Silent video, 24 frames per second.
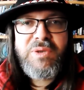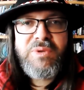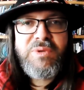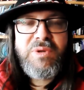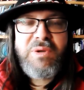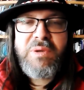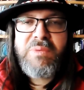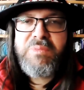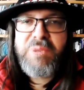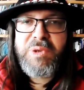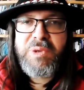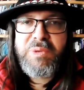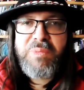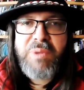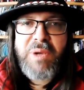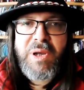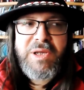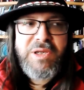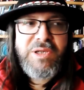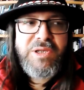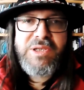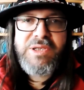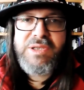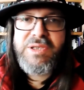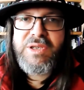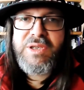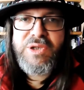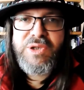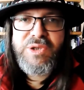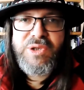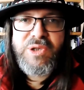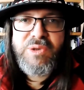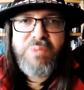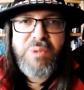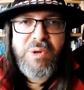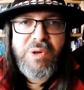która ma podpalić i
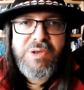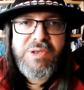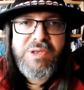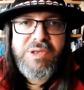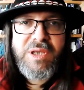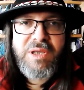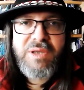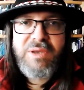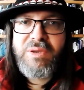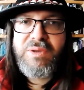zniszczyć Polskę.